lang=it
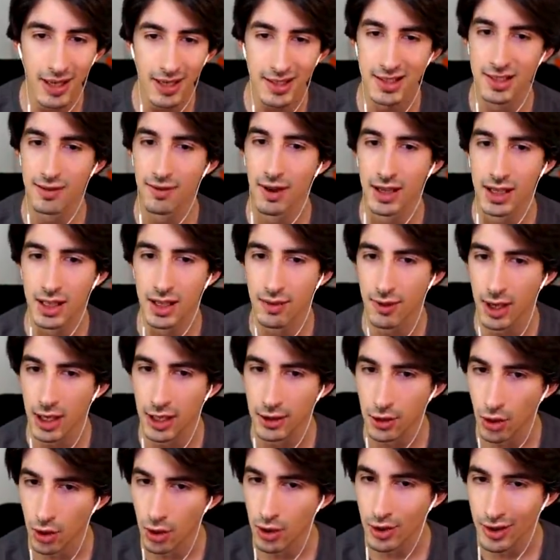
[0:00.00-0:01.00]
persi i vecchi
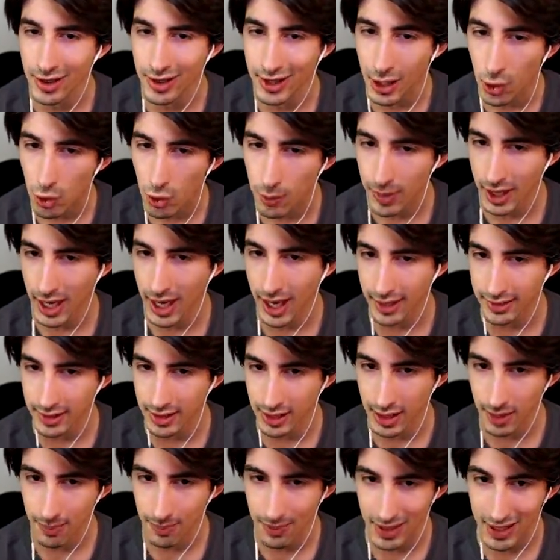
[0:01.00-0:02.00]
video
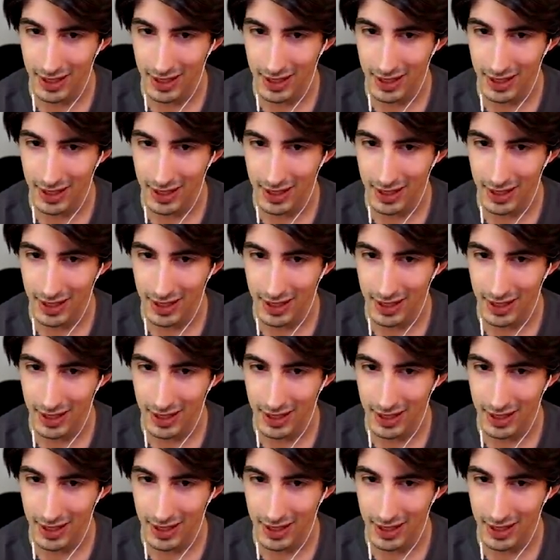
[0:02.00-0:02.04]
recuperateli